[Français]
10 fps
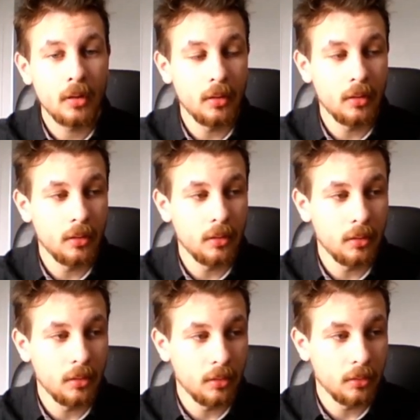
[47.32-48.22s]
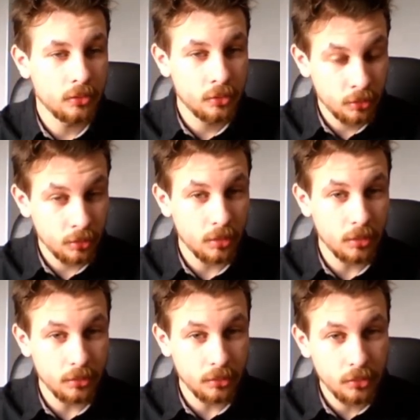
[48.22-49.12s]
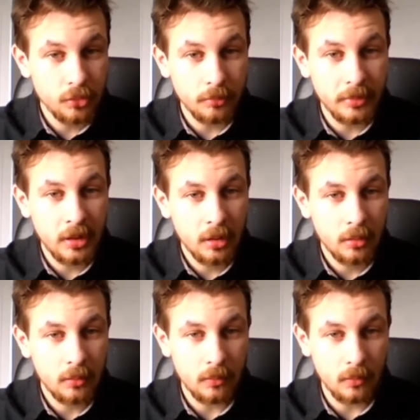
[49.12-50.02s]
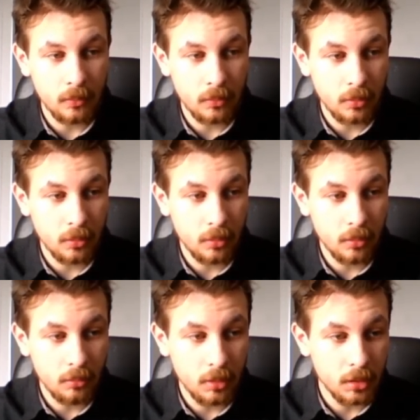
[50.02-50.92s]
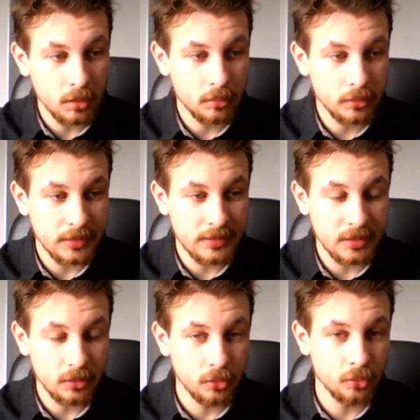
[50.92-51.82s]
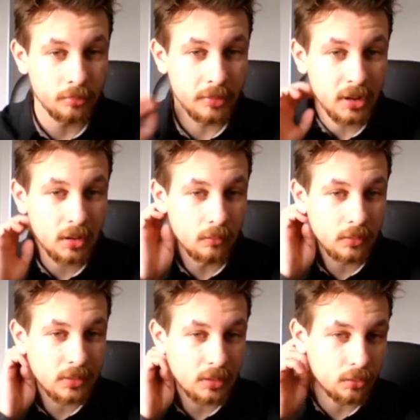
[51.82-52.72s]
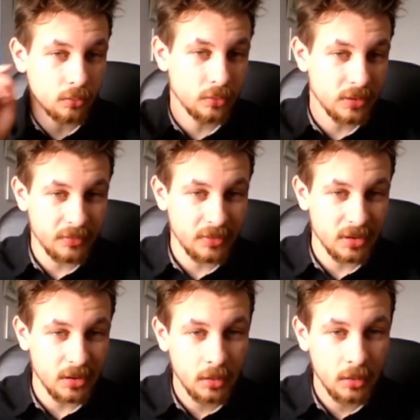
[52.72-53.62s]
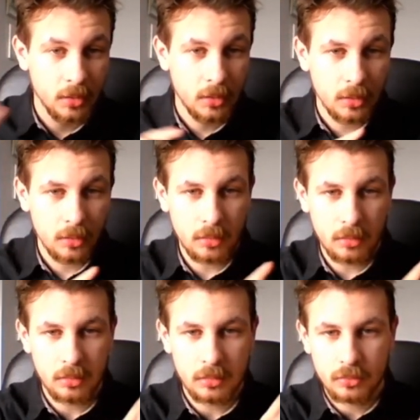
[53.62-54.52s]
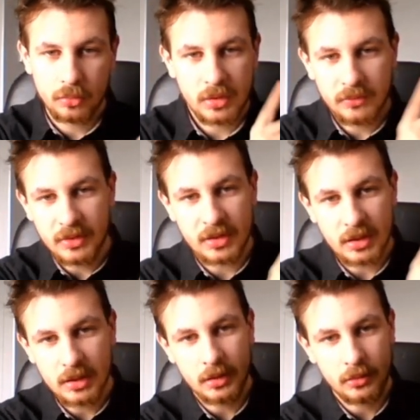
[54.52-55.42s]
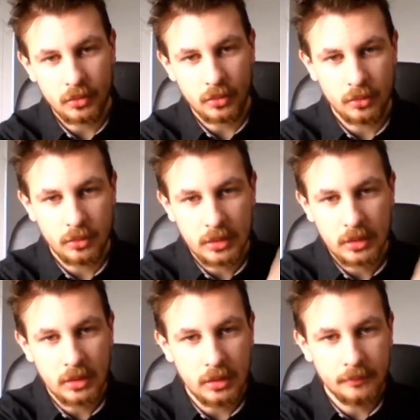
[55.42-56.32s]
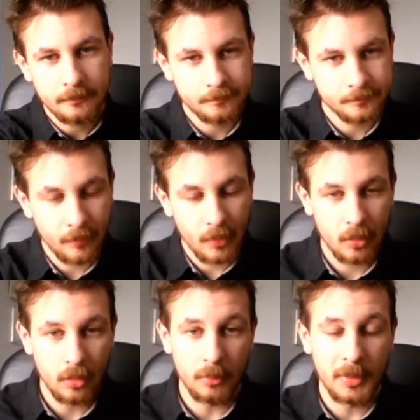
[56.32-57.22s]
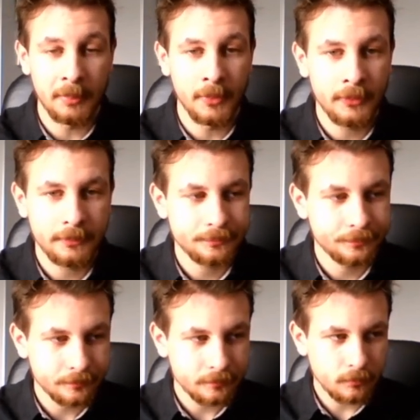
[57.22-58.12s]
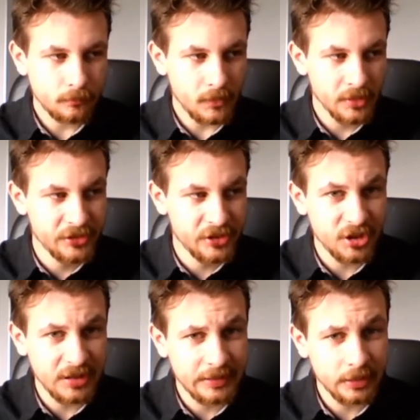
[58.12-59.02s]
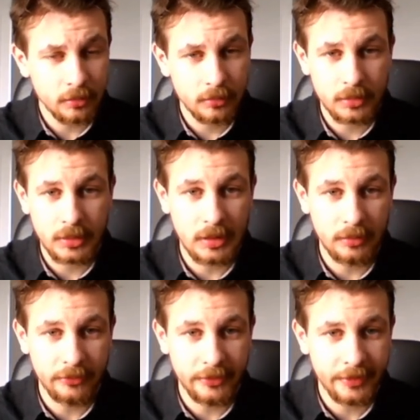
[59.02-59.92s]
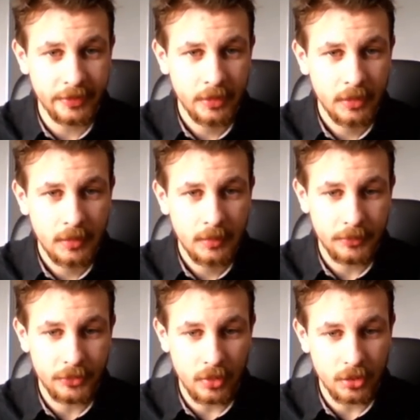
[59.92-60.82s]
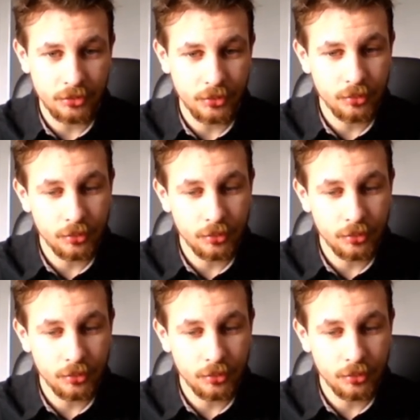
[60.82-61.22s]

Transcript: euh, sur du zombie. Donc voilà, ça sera du zombie. Donc tout s'affichera, tout s'affichera là sur le côté là, normalement, si j'ai le temps à le faire, parce que là je vais